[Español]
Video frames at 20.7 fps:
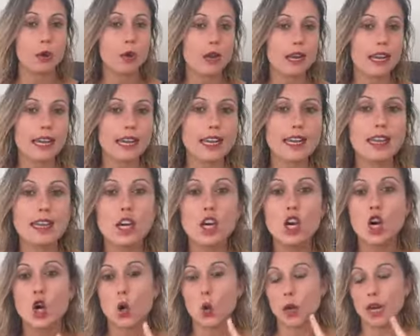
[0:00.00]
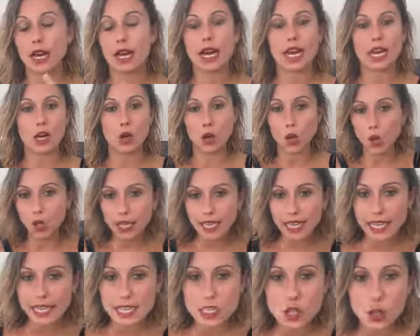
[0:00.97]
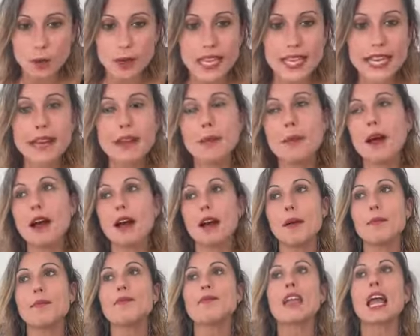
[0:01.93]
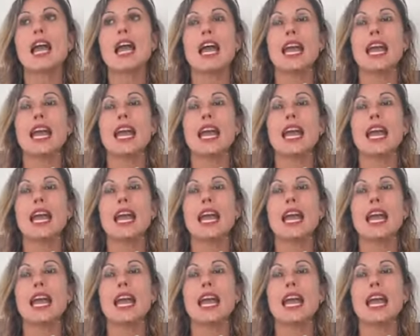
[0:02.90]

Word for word: al volei, juegan al hockey sobre hierba,